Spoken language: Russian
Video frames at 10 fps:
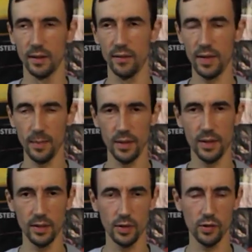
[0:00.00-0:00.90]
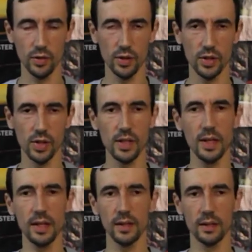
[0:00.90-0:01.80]
время ничего не
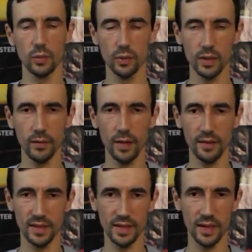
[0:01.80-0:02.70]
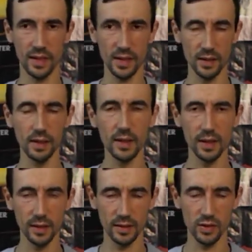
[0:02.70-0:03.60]
жалеет, кузова все
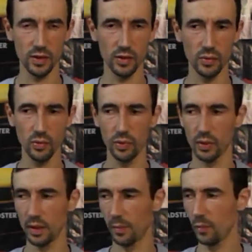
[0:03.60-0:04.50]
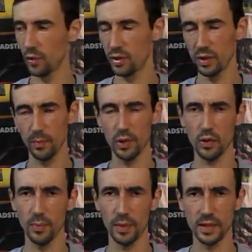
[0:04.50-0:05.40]
гнилые зачастую, там очень
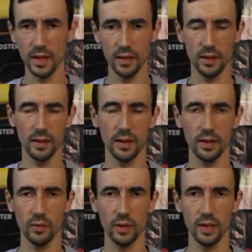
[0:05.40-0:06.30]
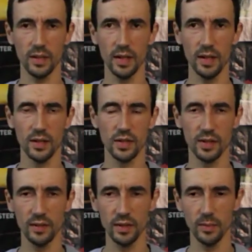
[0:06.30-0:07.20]
небольшой процент, э, которые остались
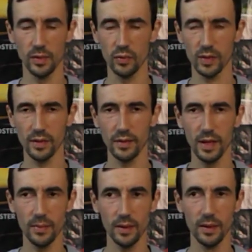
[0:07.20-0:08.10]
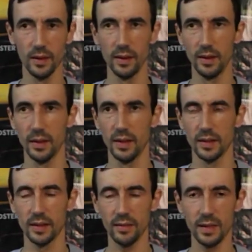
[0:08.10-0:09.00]
живыми кузовами.
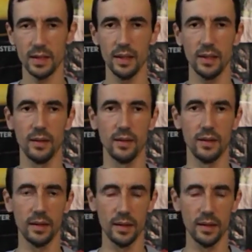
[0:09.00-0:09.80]
Соответственно,